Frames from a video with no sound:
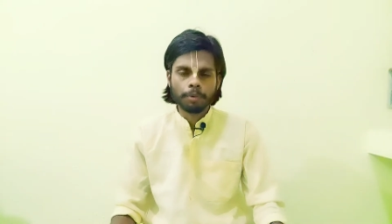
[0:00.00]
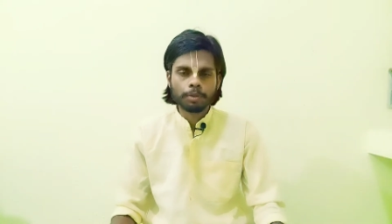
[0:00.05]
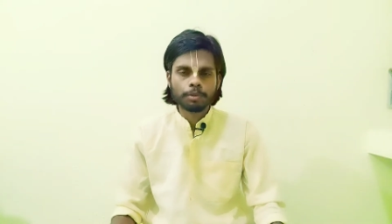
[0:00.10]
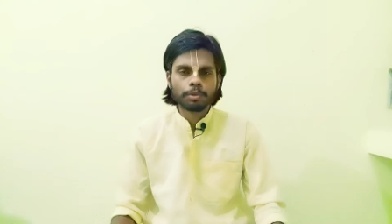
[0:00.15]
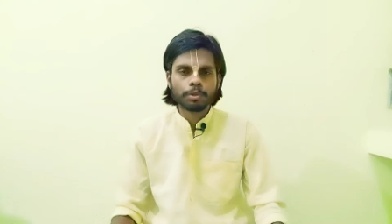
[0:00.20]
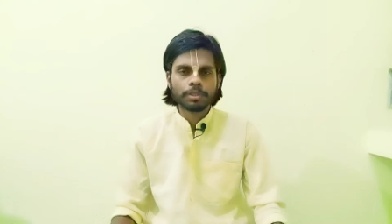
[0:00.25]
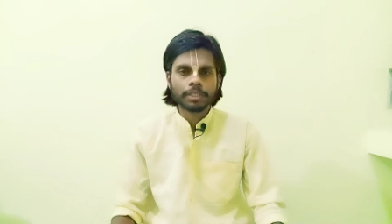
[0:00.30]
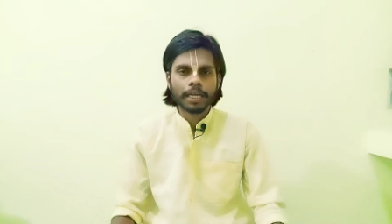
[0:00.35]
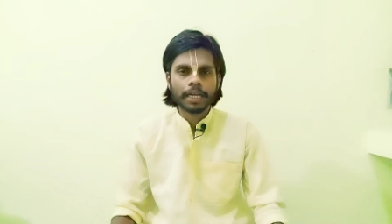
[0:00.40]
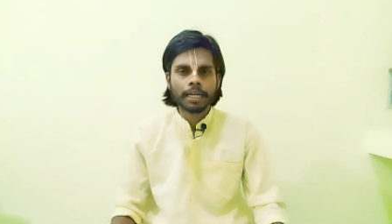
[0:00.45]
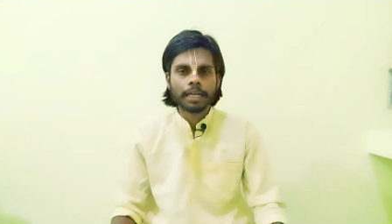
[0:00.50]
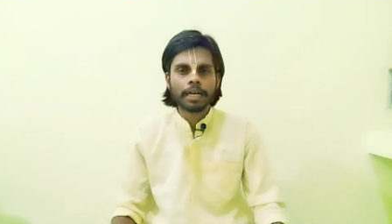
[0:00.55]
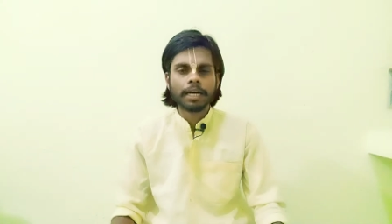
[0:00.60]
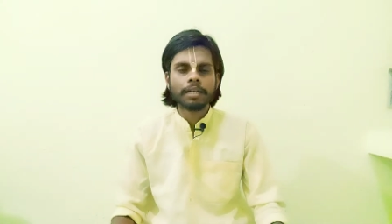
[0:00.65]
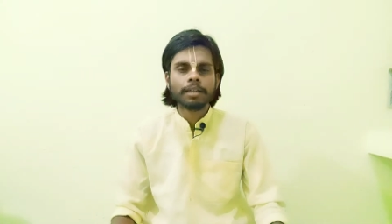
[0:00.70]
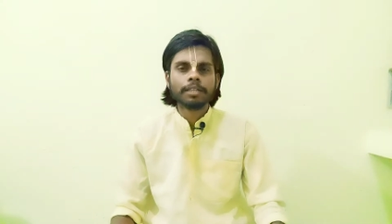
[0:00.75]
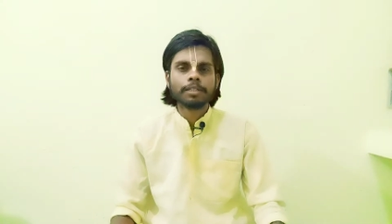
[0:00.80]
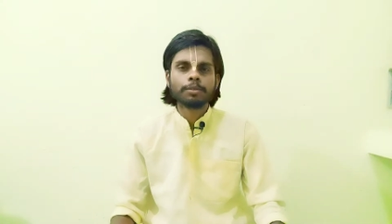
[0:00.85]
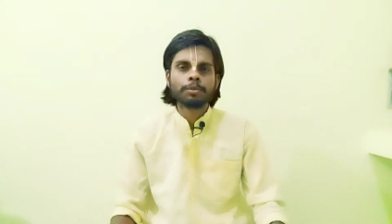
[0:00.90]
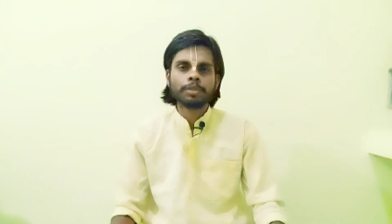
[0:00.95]
मुक्त हो
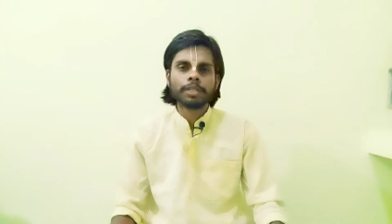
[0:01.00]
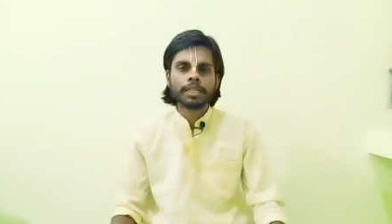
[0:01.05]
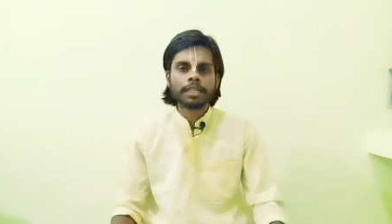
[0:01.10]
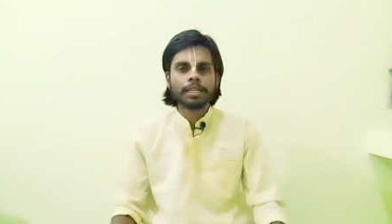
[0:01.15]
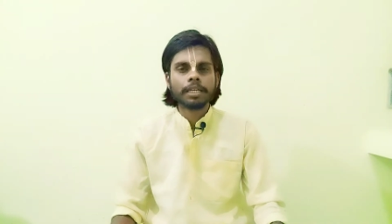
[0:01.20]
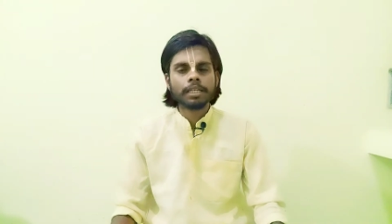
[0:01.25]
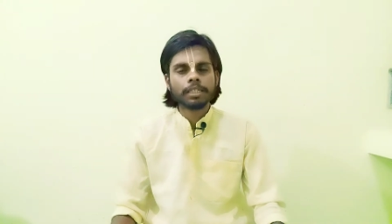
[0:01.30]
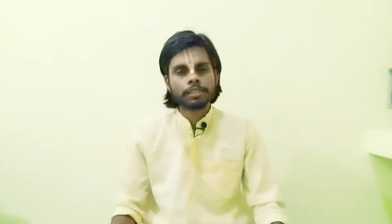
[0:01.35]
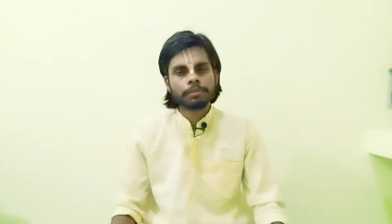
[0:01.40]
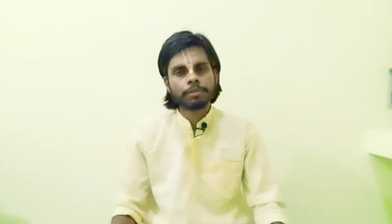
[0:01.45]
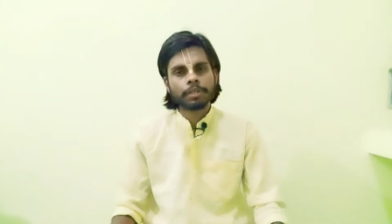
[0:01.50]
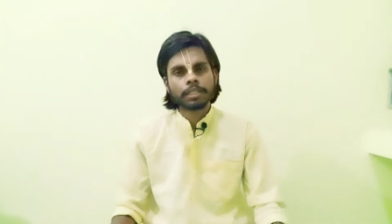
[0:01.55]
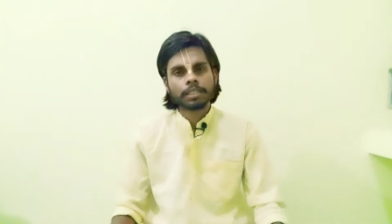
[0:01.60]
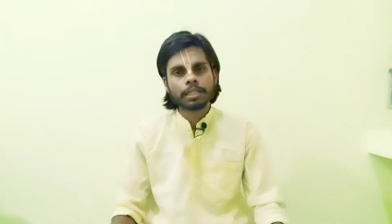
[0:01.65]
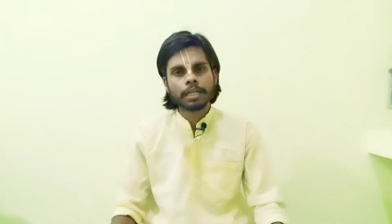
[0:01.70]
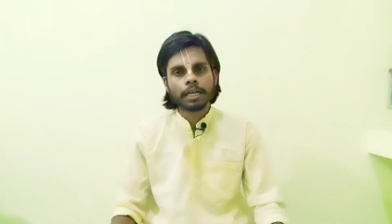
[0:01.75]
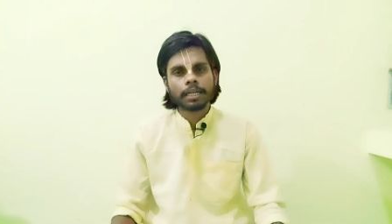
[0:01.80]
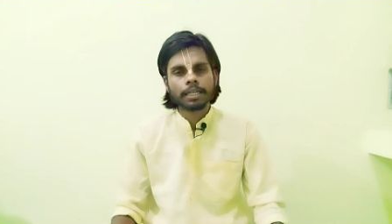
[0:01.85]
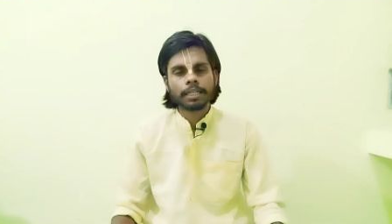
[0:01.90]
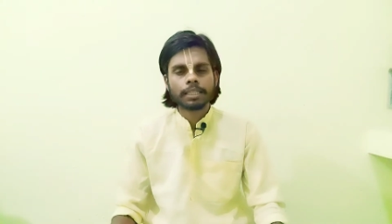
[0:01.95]
जाएगा तो देखिए इस
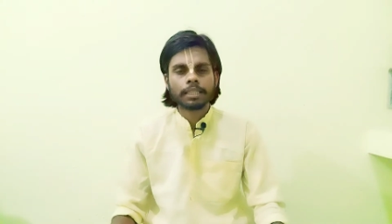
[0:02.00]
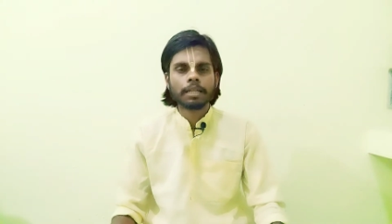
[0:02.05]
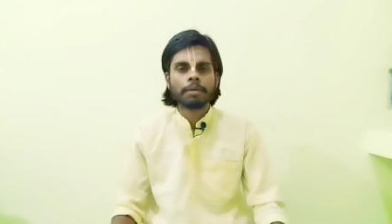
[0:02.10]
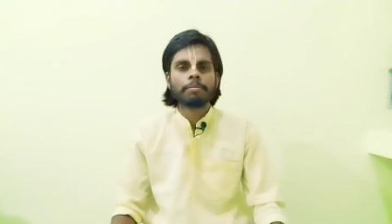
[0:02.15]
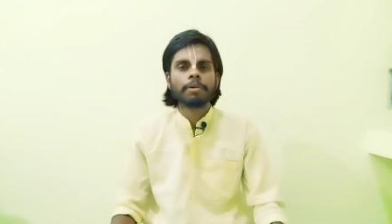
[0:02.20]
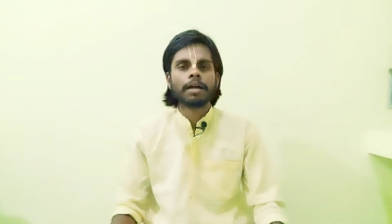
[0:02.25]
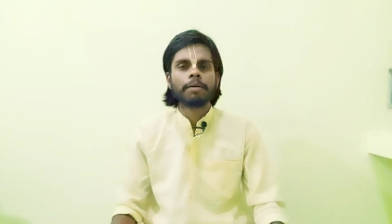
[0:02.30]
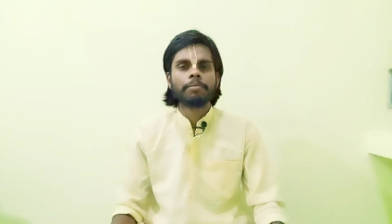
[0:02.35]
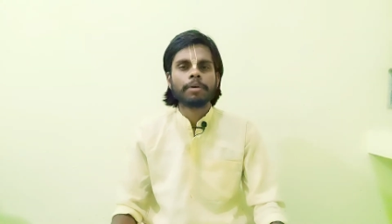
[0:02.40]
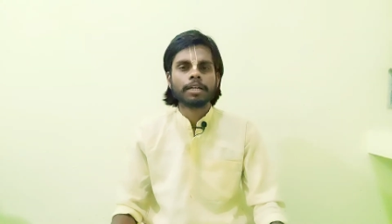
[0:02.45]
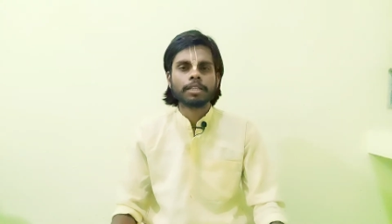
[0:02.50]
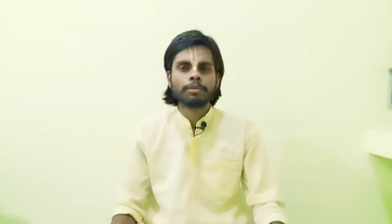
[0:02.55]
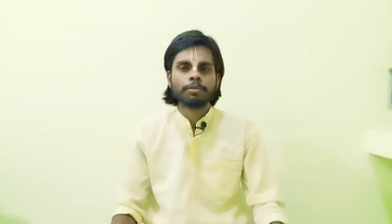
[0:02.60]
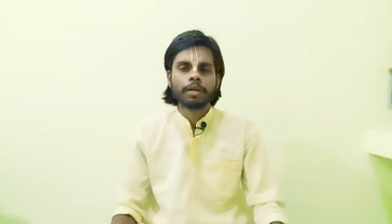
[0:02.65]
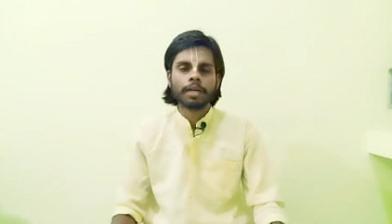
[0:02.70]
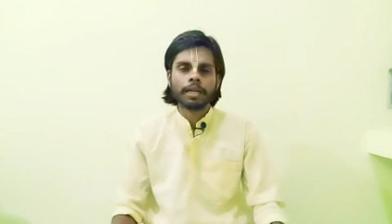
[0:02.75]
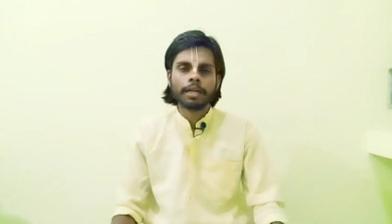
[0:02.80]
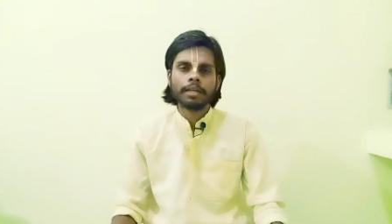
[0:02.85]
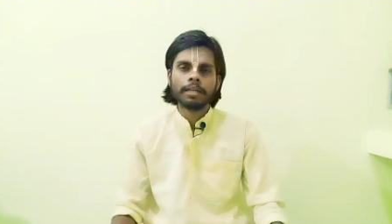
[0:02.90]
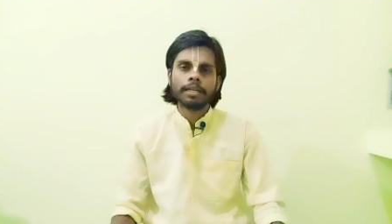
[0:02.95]
व्रत का कितना बड़ा
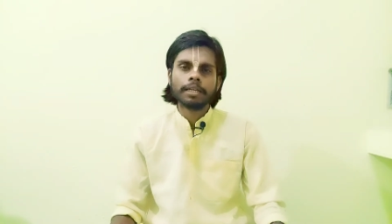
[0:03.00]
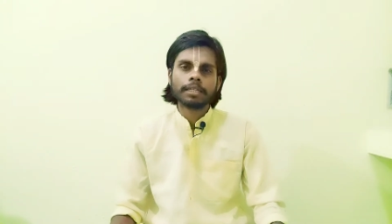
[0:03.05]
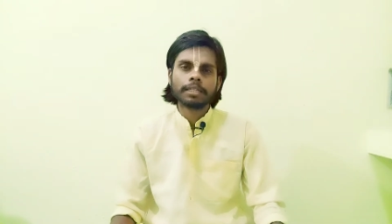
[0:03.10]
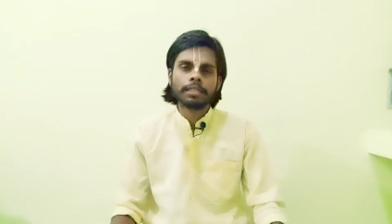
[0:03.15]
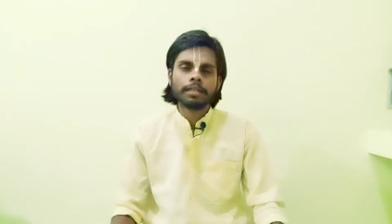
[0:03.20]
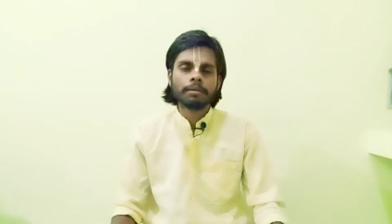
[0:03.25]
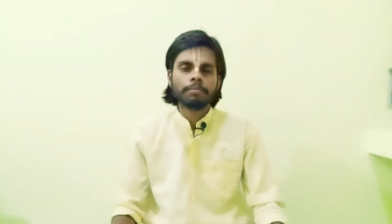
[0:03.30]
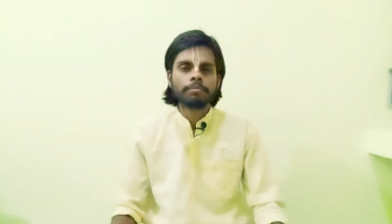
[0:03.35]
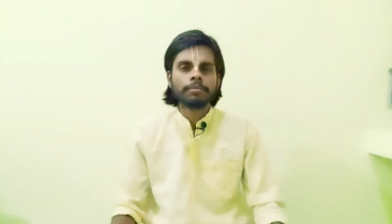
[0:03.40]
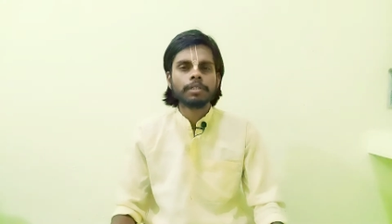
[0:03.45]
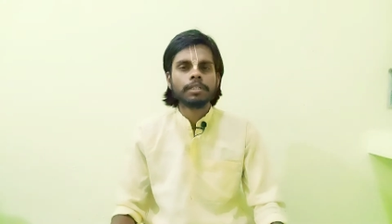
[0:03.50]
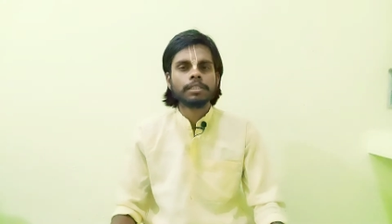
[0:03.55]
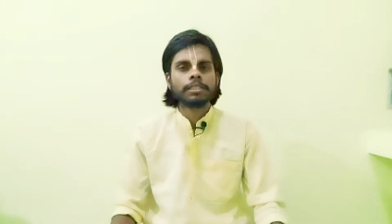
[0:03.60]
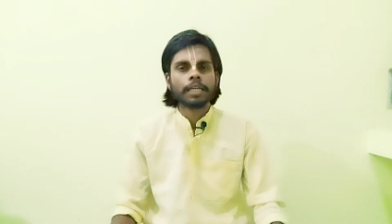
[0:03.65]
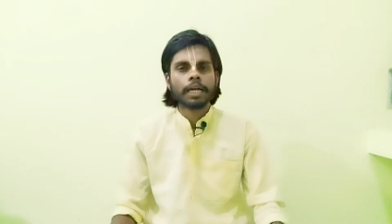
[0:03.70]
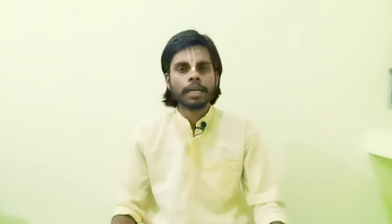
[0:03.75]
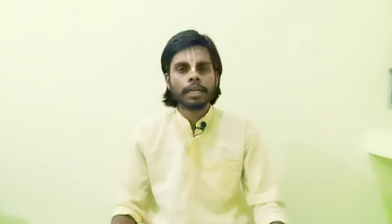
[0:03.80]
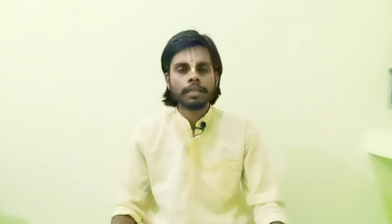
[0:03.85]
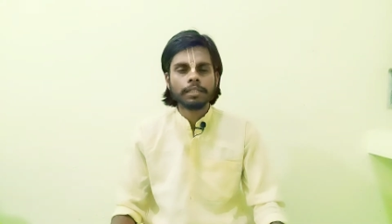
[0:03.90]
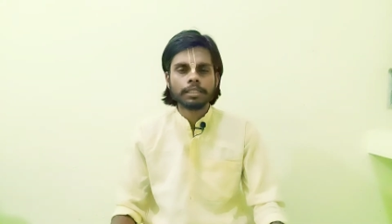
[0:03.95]
महत्व है कि हम
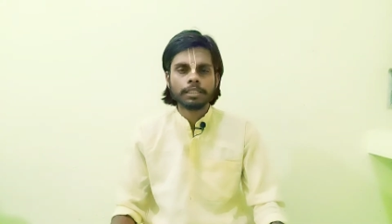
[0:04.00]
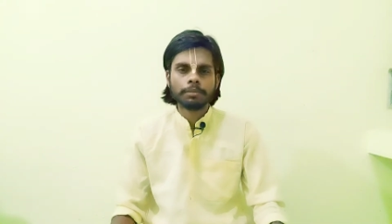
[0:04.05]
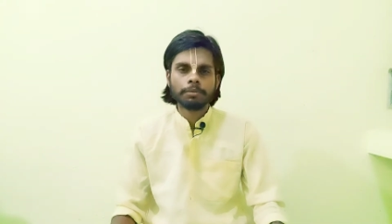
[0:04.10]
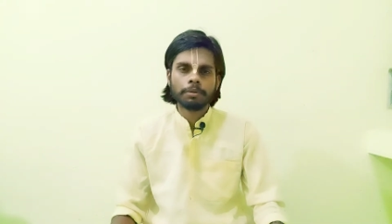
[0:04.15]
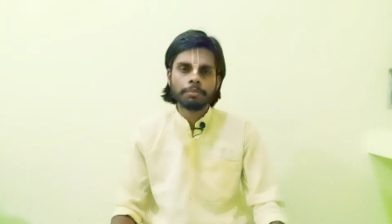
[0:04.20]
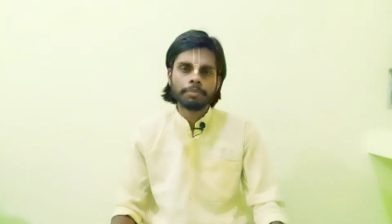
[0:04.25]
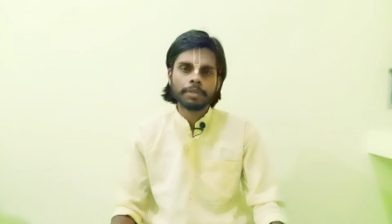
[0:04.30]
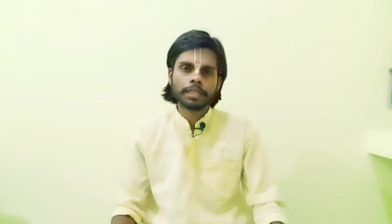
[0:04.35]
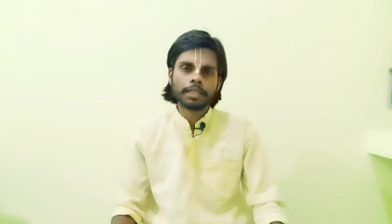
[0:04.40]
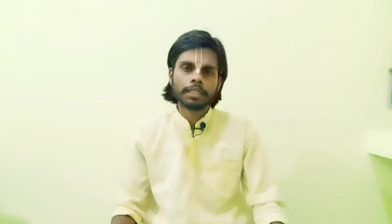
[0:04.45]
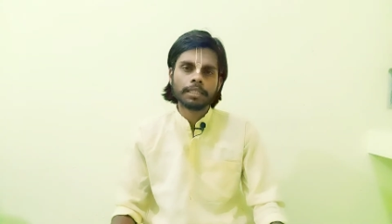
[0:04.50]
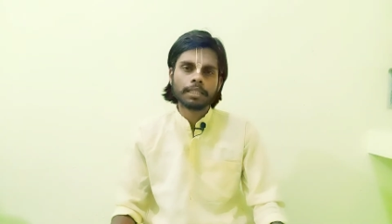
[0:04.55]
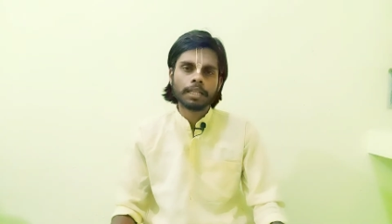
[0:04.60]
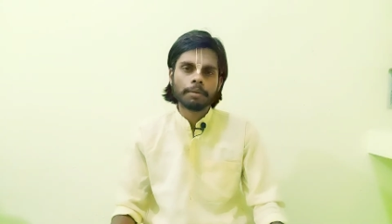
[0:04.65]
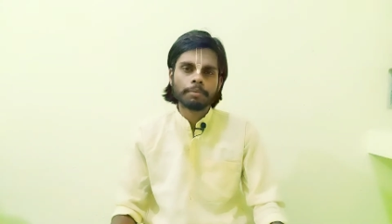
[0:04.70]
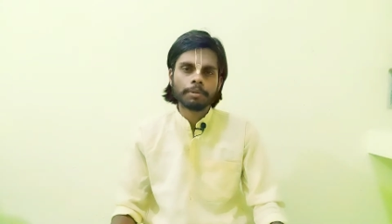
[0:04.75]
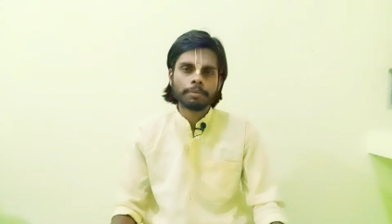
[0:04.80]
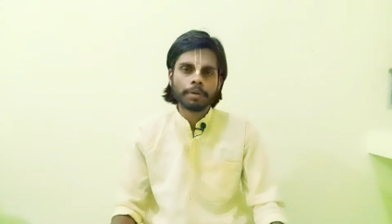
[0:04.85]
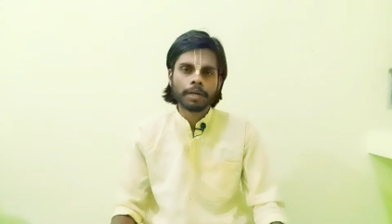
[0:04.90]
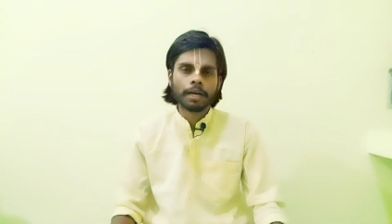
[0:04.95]
चाहे जीवन में
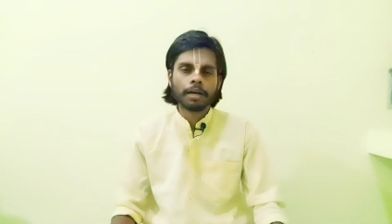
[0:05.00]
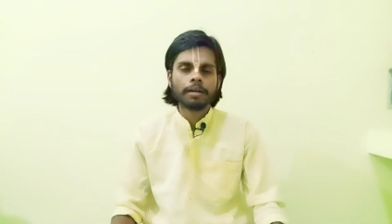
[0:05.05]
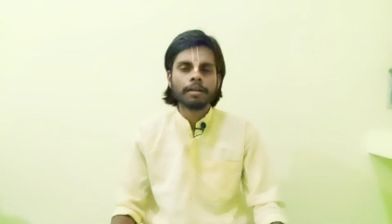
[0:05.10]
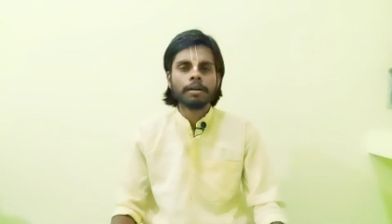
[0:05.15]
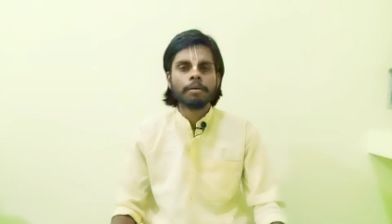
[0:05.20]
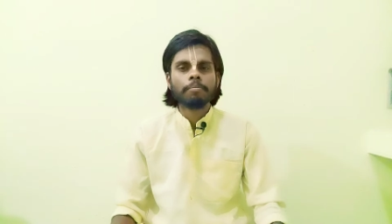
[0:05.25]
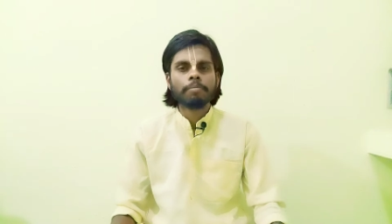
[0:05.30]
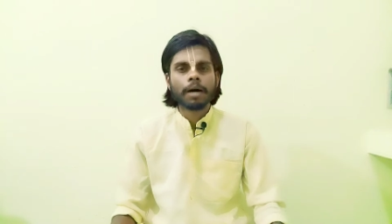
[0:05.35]
कितना भी बड़ा